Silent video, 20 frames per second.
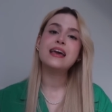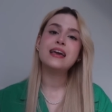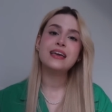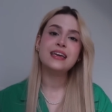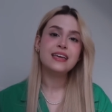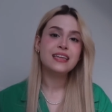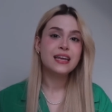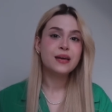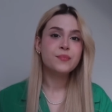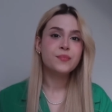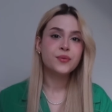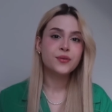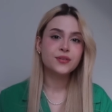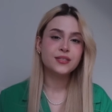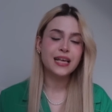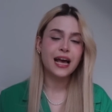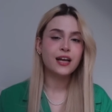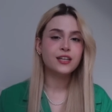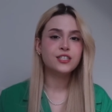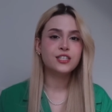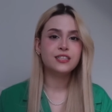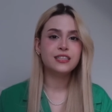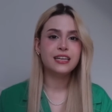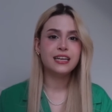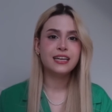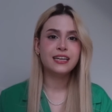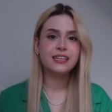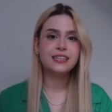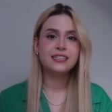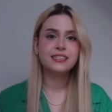irem para o site
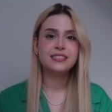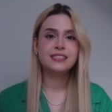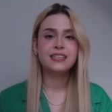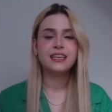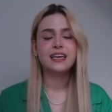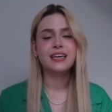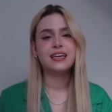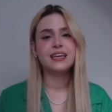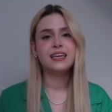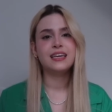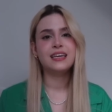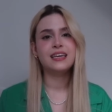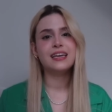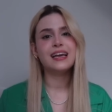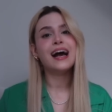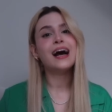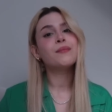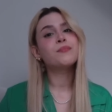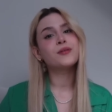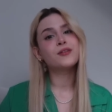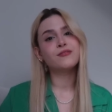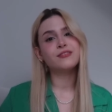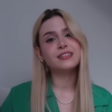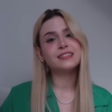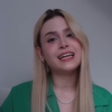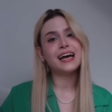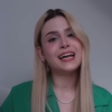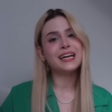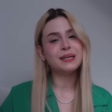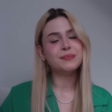deles e
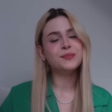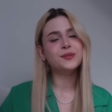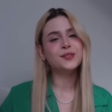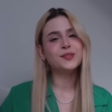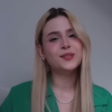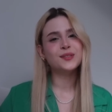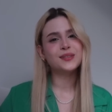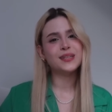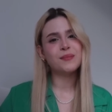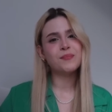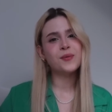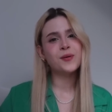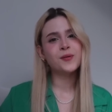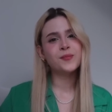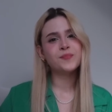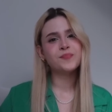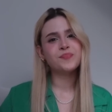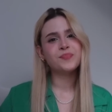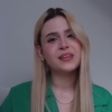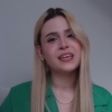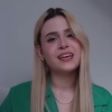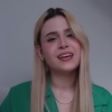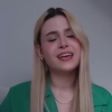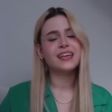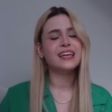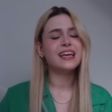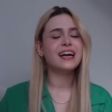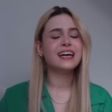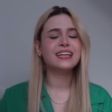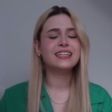aproveitarem muito, tá bom?
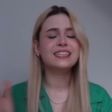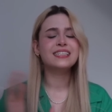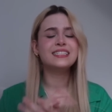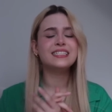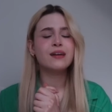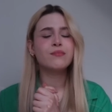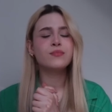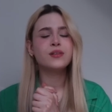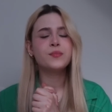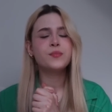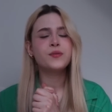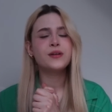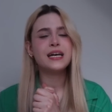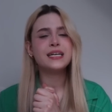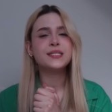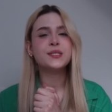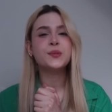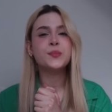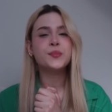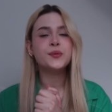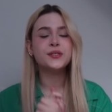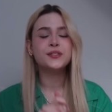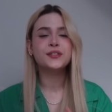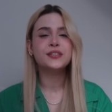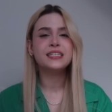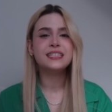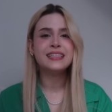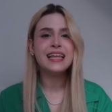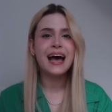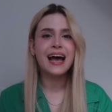Queria agradecer a Emily por essa
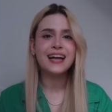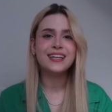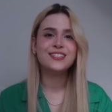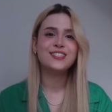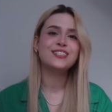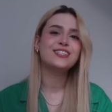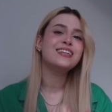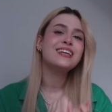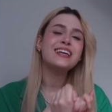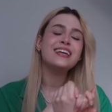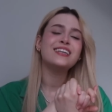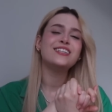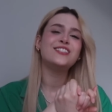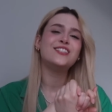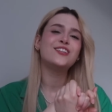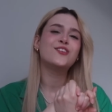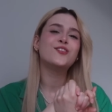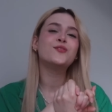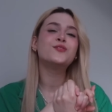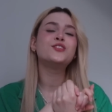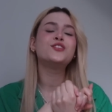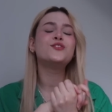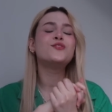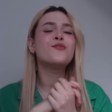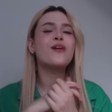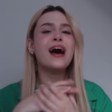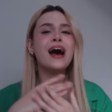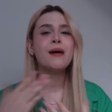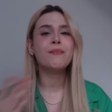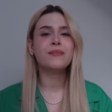oportunidade de
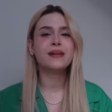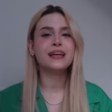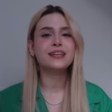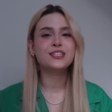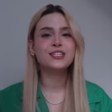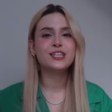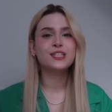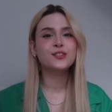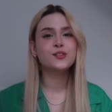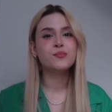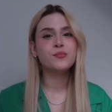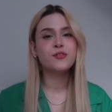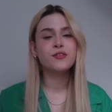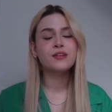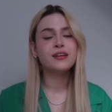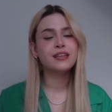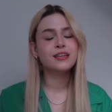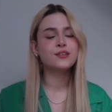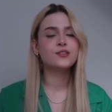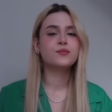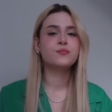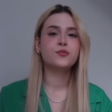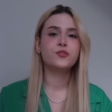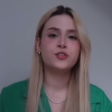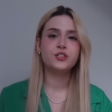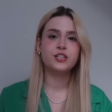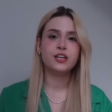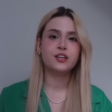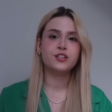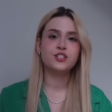continuar praticando o meu inglês no
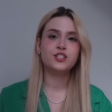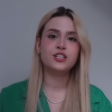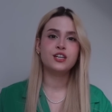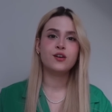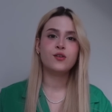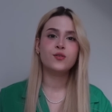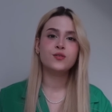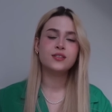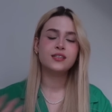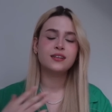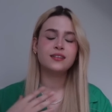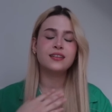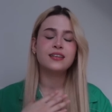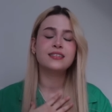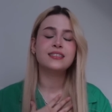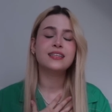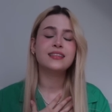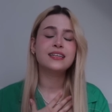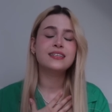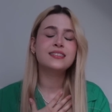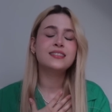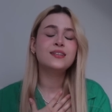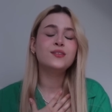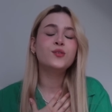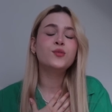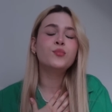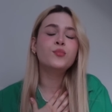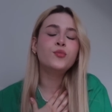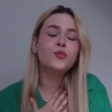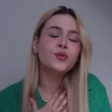meu dia a dia. Com certeza tem
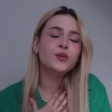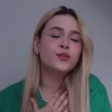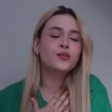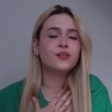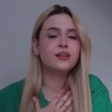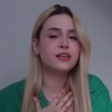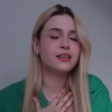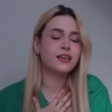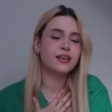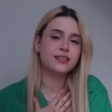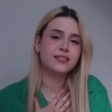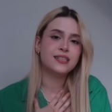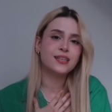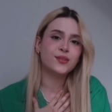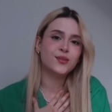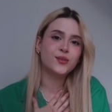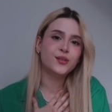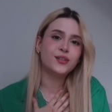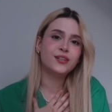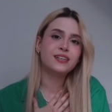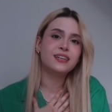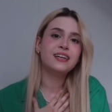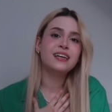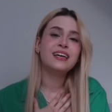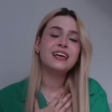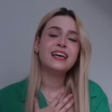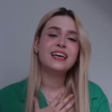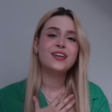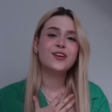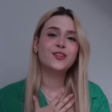sido muito enriquecedor
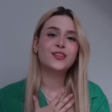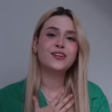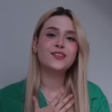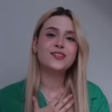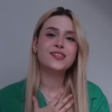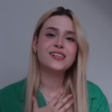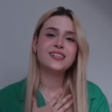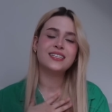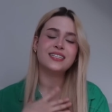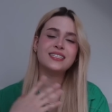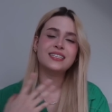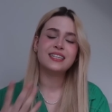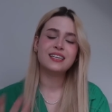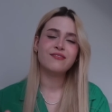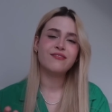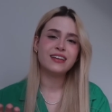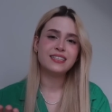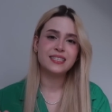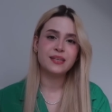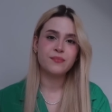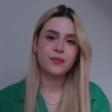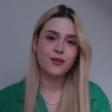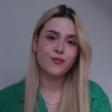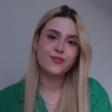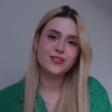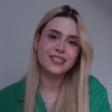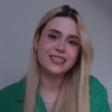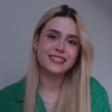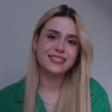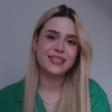e eu tenho certeza que vai ser para
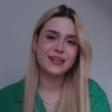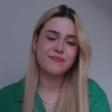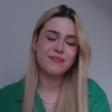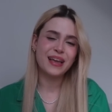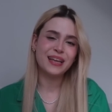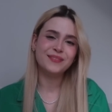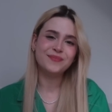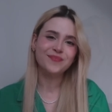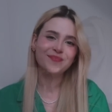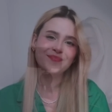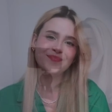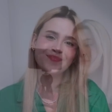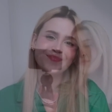vocês também. Deixa eu já